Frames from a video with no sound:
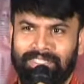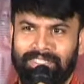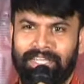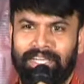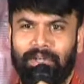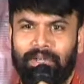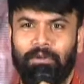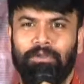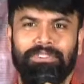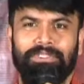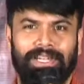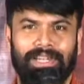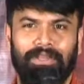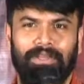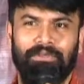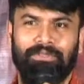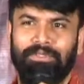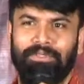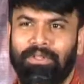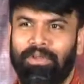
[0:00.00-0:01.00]
సీట్లోంచి
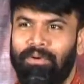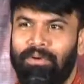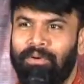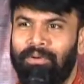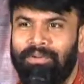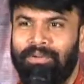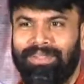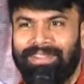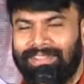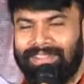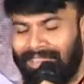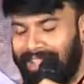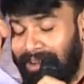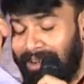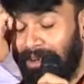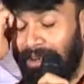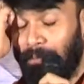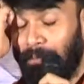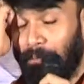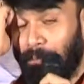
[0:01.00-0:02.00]
లెగుస్తున్నాం అసలు
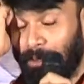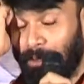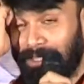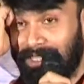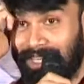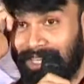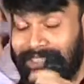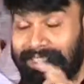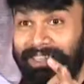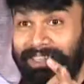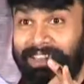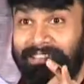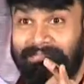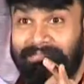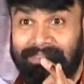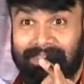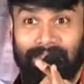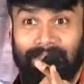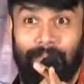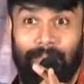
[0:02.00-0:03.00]
తలనొప్పి వచ్చేస్తుంది
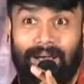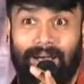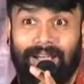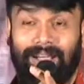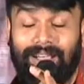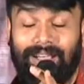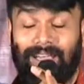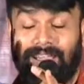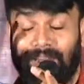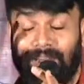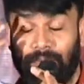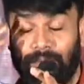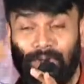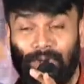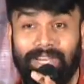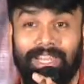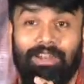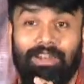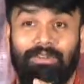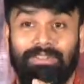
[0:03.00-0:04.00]
అంత బాగా కళ్ళంలో
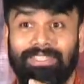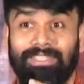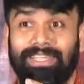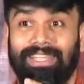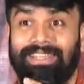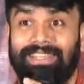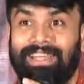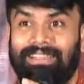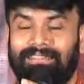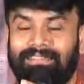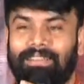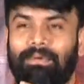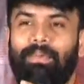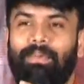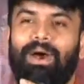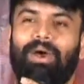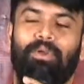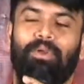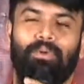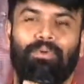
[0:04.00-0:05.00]
నీళ్ళు వస్తున్నాయి అంత
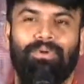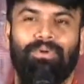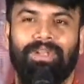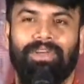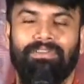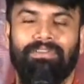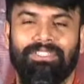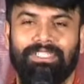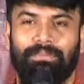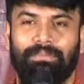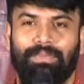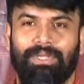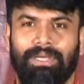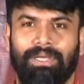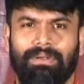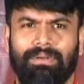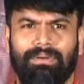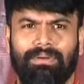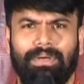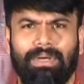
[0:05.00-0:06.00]
బాగా నవ్వుకుంటున్నాం అని
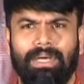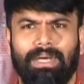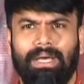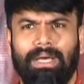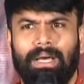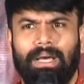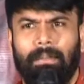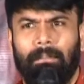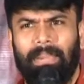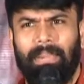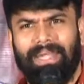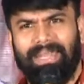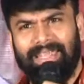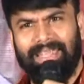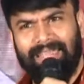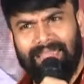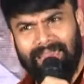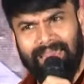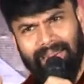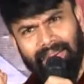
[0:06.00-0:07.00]
చెప్తున్నారు బట్
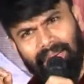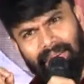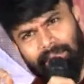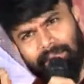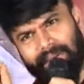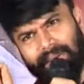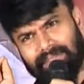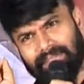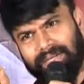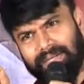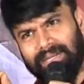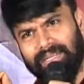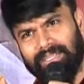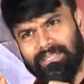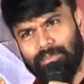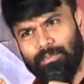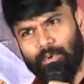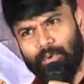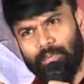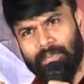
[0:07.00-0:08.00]
ఏంటి
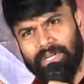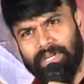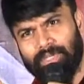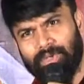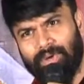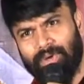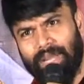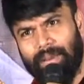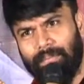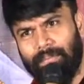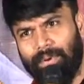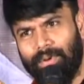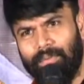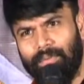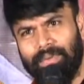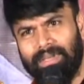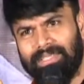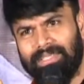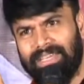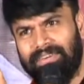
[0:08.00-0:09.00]
పర్సంటేజ్ బుక్ మై షో యాప్లో
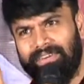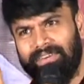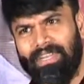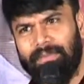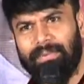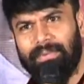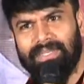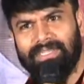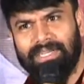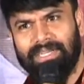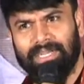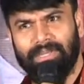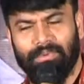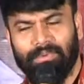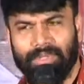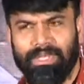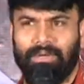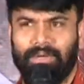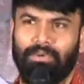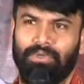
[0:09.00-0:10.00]
మీకు సెవెంటీ పర్సెంటే
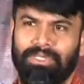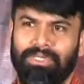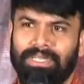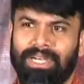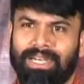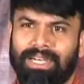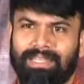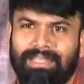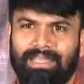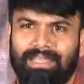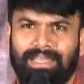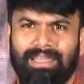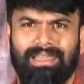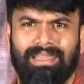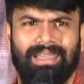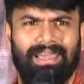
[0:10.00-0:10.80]
ఉందని క్వశ్చన్ అడిగితే